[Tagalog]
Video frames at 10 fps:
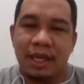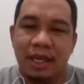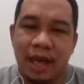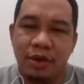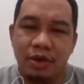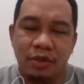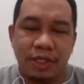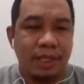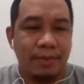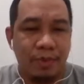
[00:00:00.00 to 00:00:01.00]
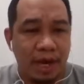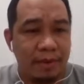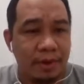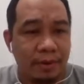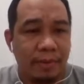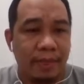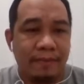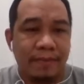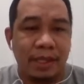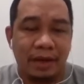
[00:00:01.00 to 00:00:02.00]
Ano yung sisimulan mo?
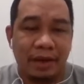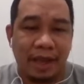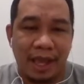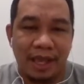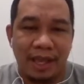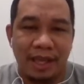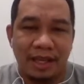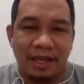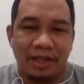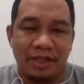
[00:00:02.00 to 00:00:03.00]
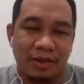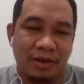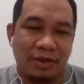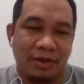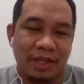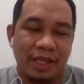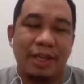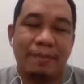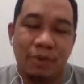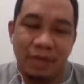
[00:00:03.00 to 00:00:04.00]
Okay? So,
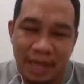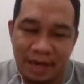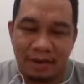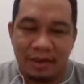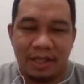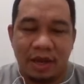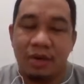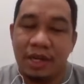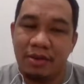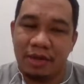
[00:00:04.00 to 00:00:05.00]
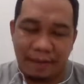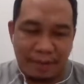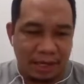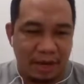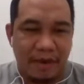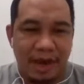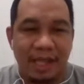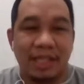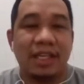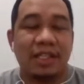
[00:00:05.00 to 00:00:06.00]
isa po dyan, no, sa una niyong dapat gawin
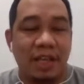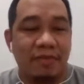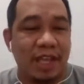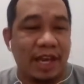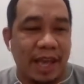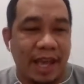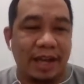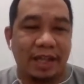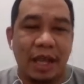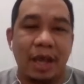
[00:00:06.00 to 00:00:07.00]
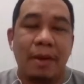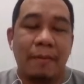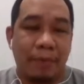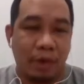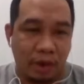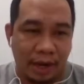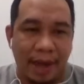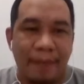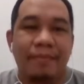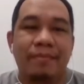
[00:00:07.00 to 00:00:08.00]
is the safety and health
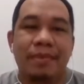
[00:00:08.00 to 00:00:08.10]
program.